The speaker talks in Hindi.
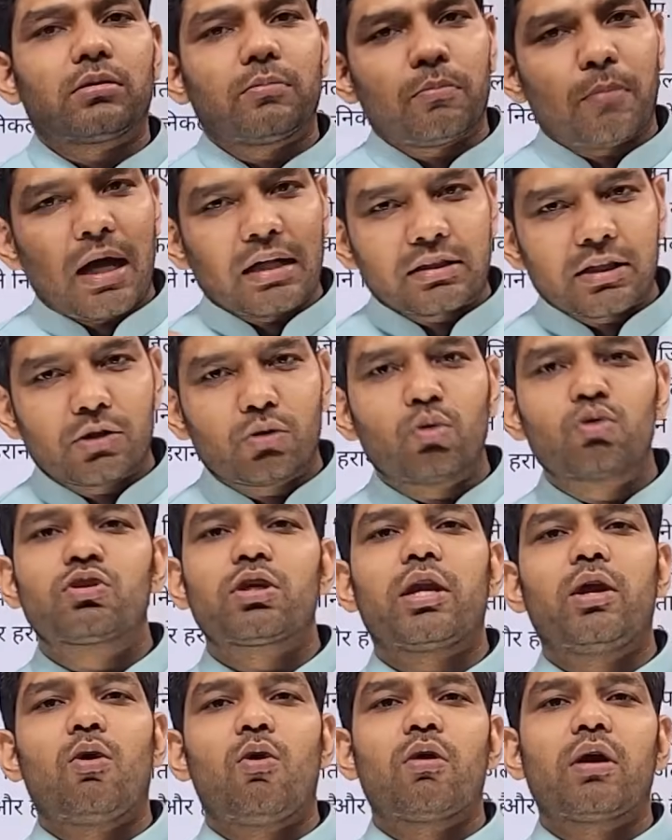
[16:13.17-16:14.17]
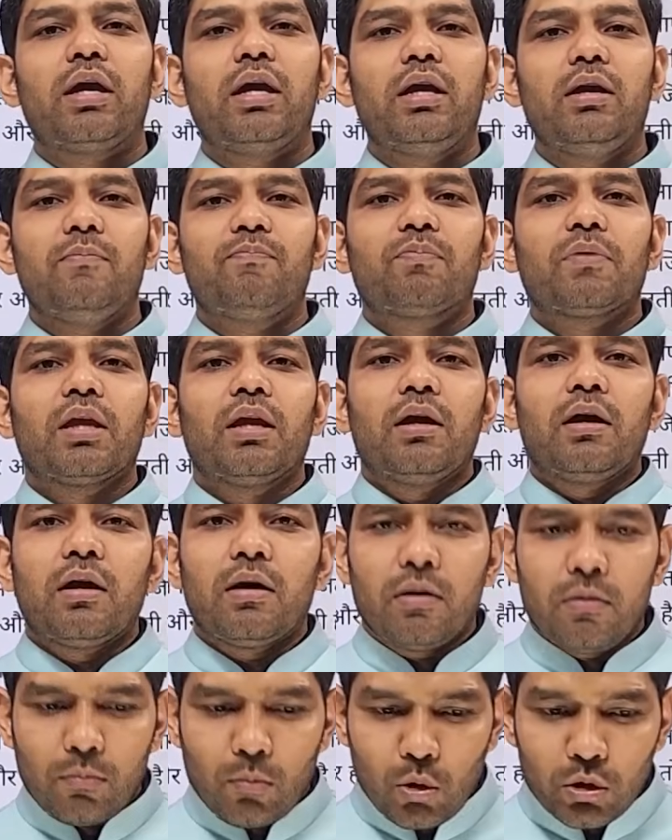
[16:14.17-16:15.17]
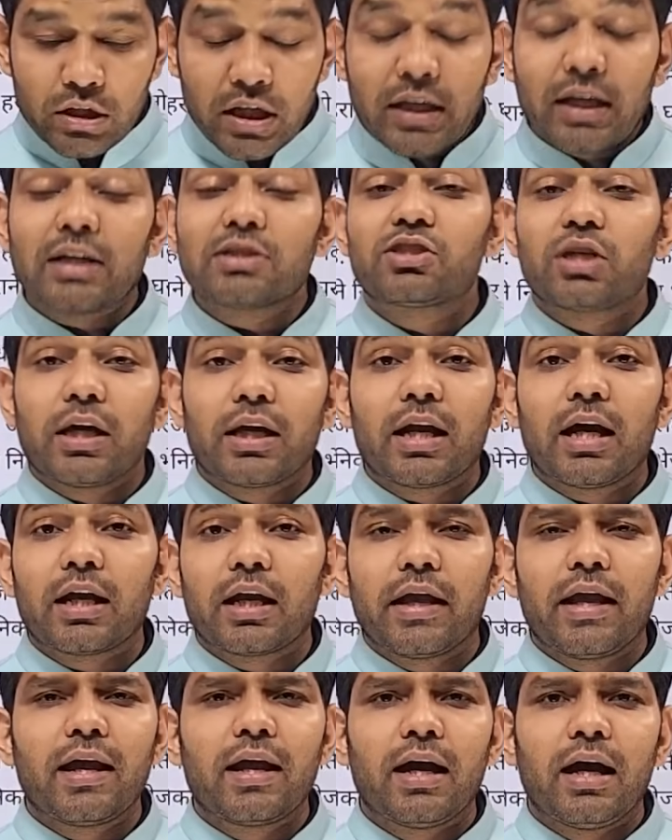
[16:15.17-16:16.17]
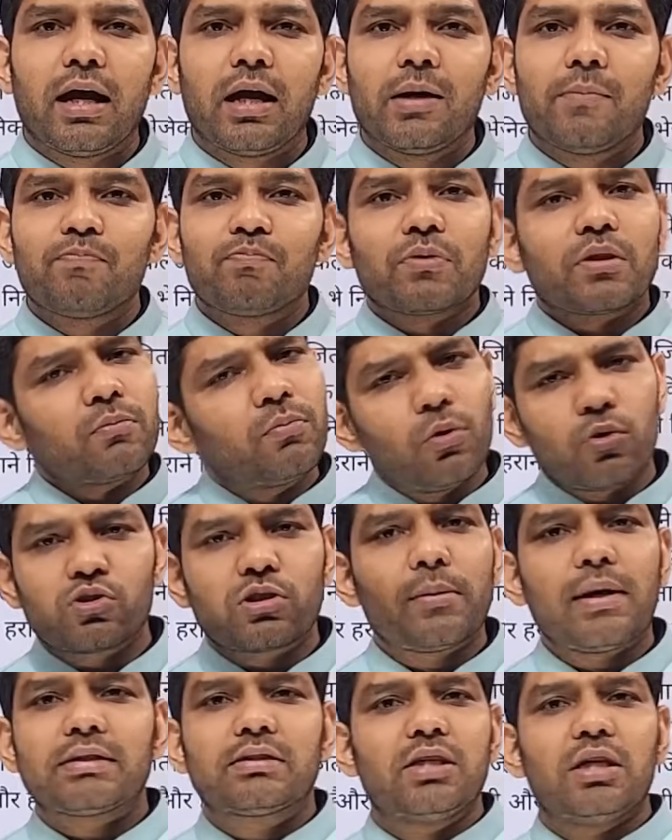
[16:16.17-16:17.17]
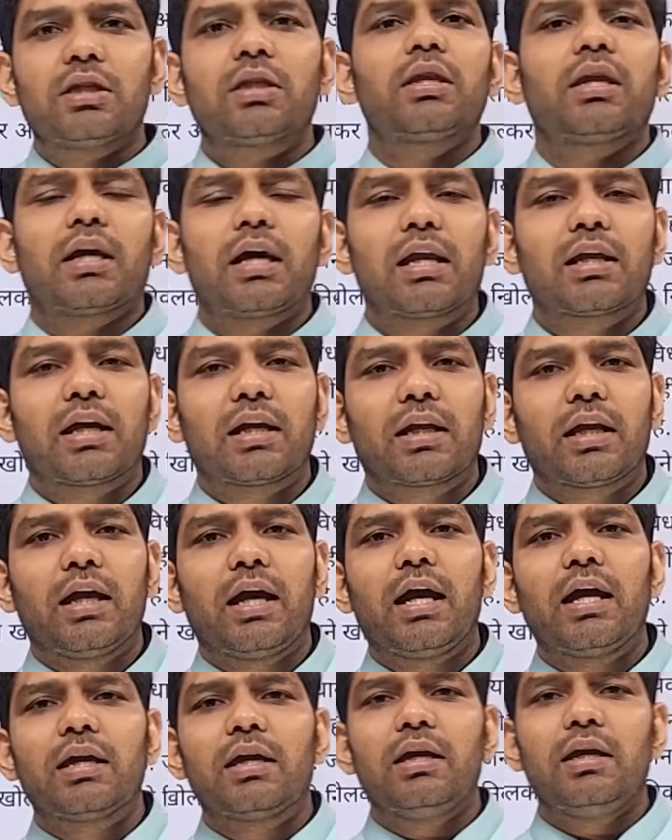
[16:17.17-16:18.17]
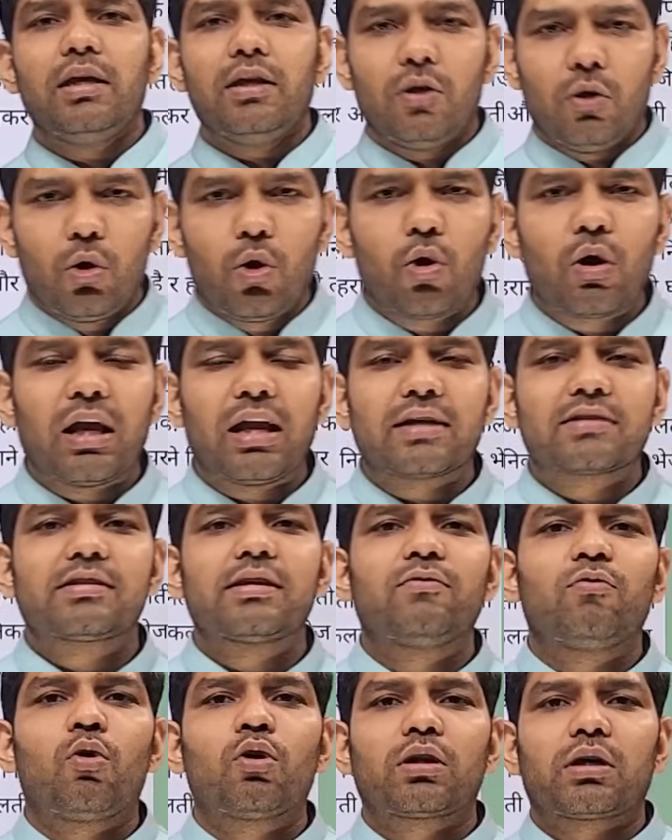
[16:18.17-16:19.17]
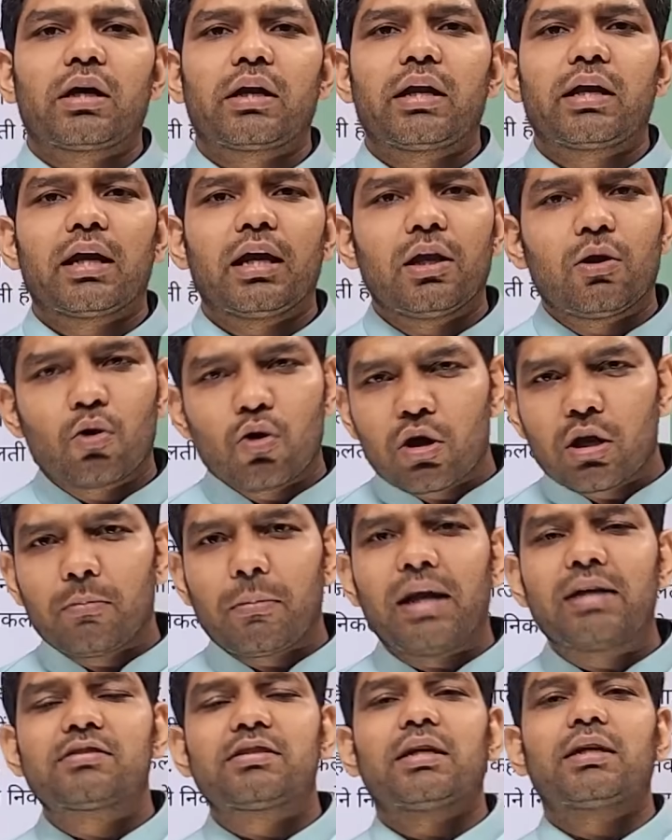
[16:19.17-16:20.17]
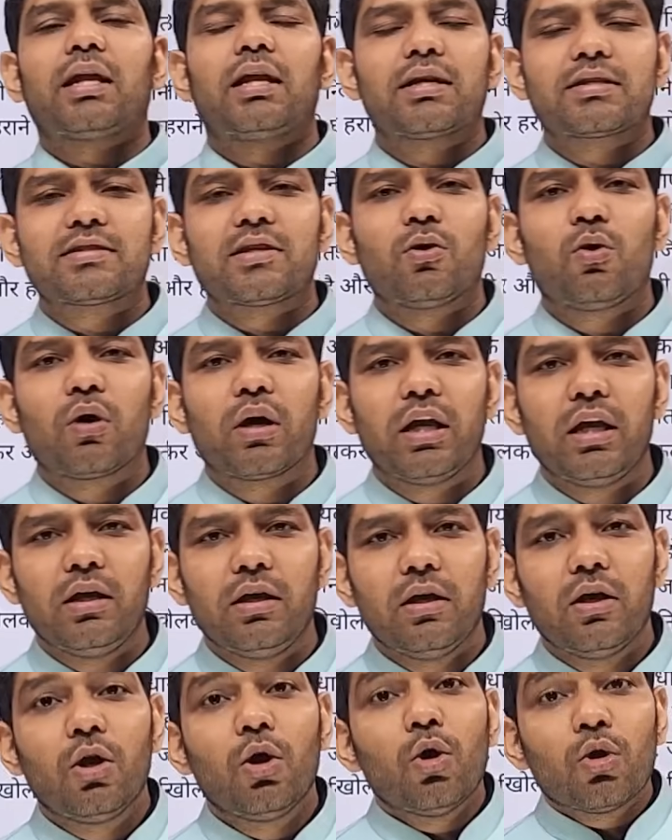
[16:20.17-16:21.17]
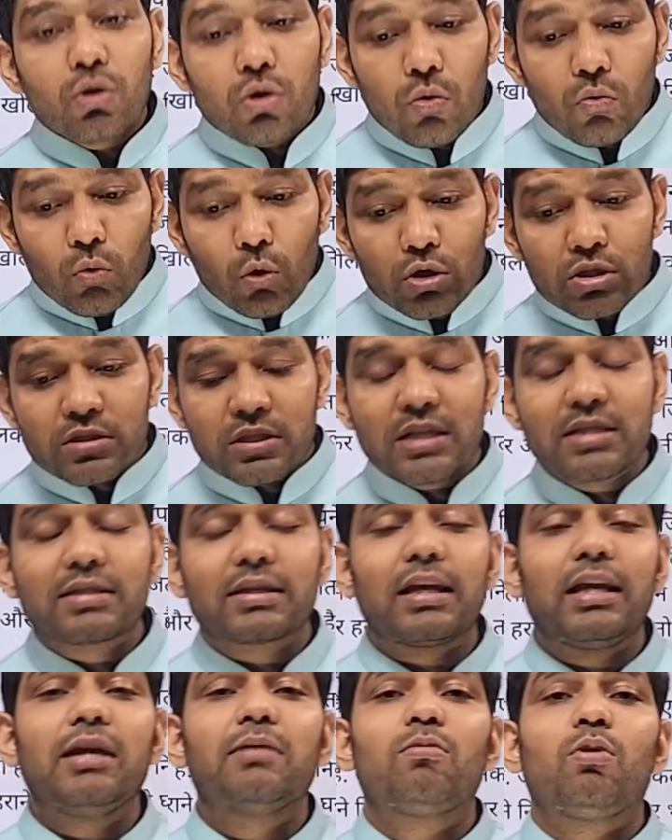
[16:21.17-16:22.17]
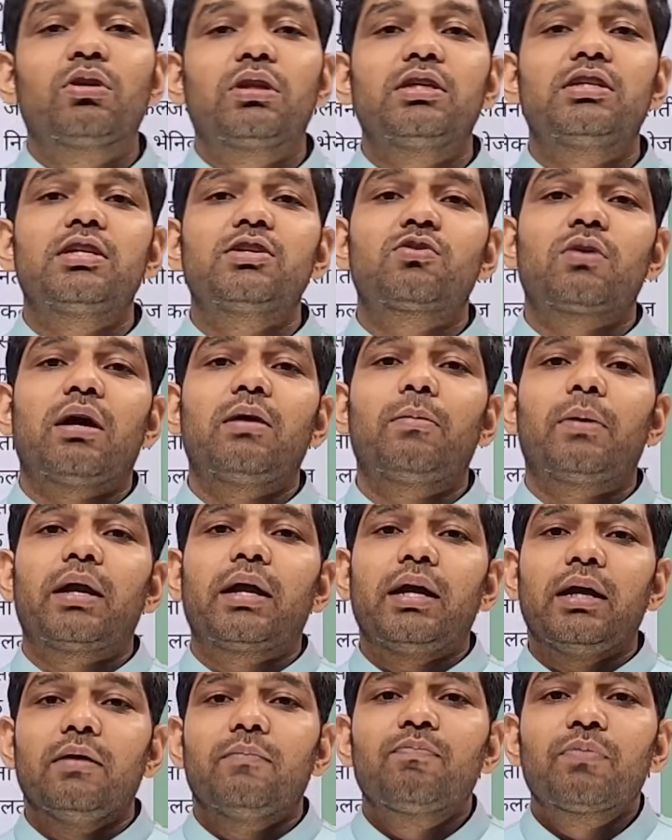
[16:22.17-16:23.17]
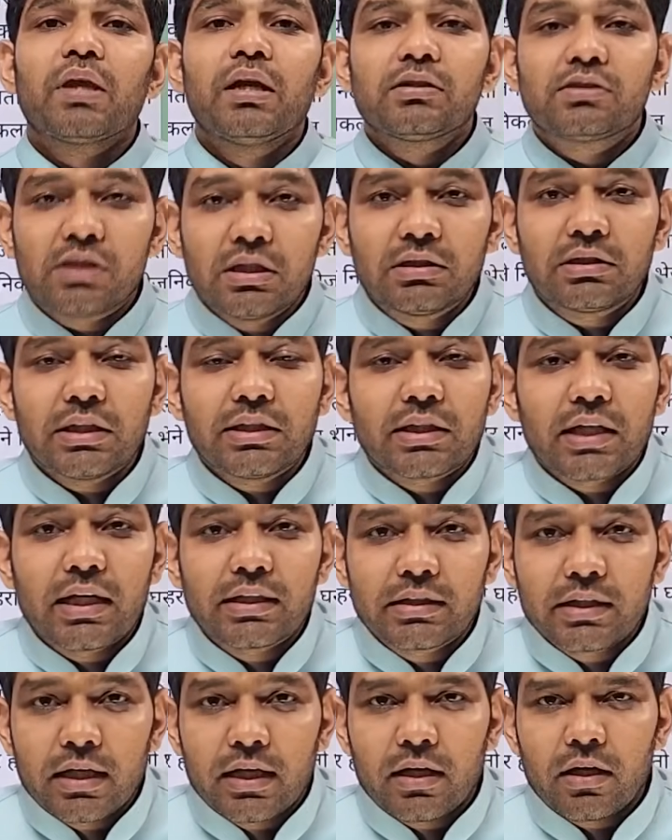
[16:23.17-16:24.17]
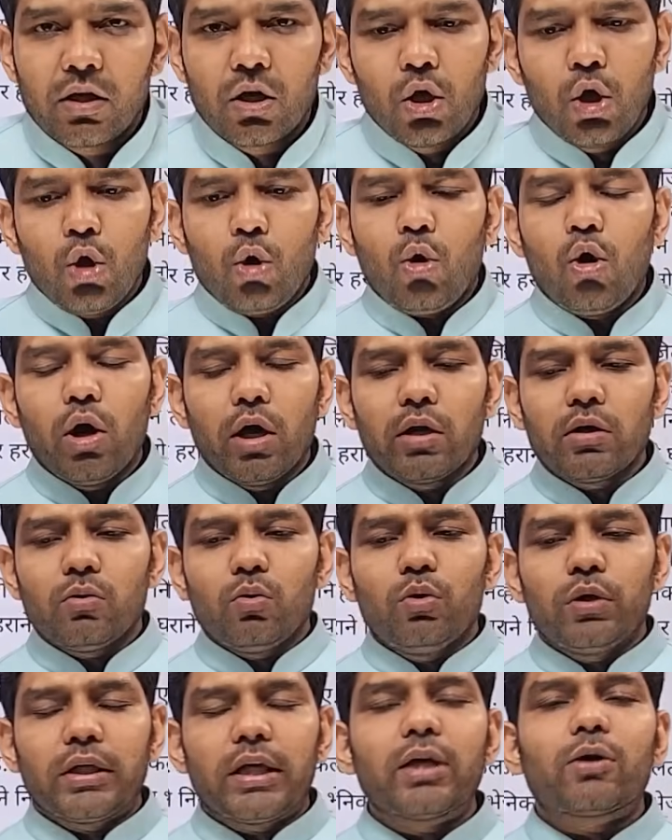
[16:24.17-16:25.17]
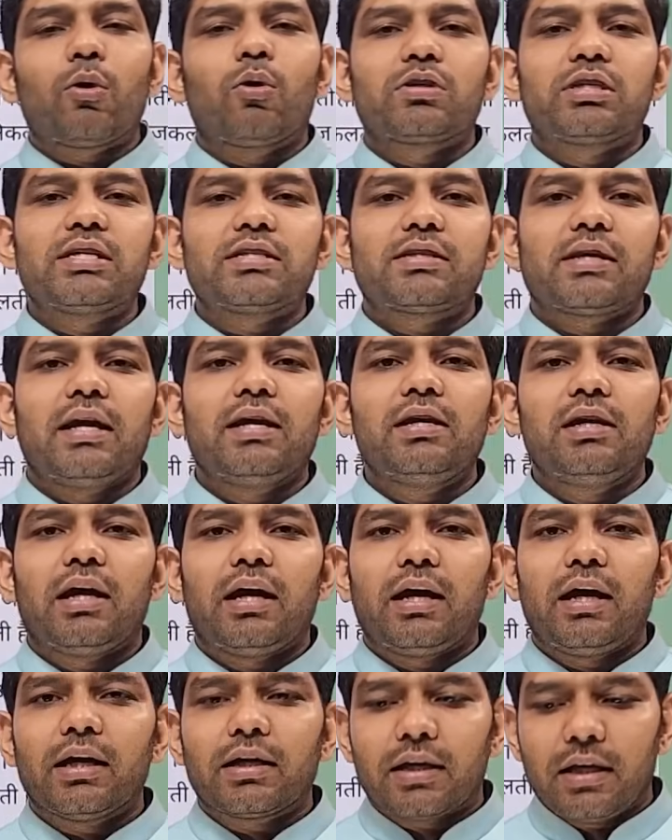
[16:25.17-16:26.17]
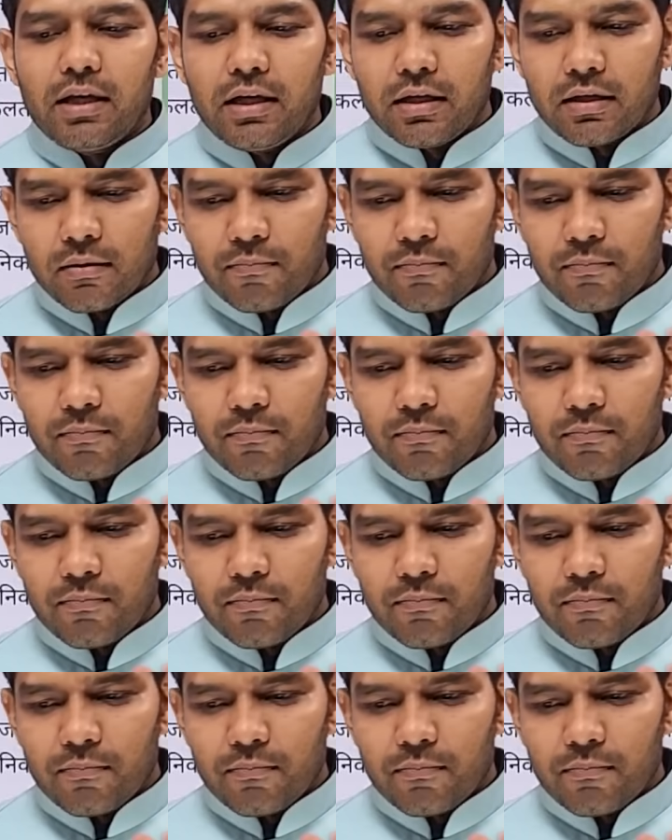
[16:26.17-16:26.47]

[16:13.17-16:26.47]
बातें दूसरी होंगी मोदी का चेहरा रहेगा फिर उसके बाद जीत निकल करके आएगी लोग अलग से वोट करेंगे लोगों की माइंडसेट अलग से होगी तो उस चीज़ के लिए मोदी जी जो है बड़े चिंतित रहते हैं और उनकी कोशिश यही है कि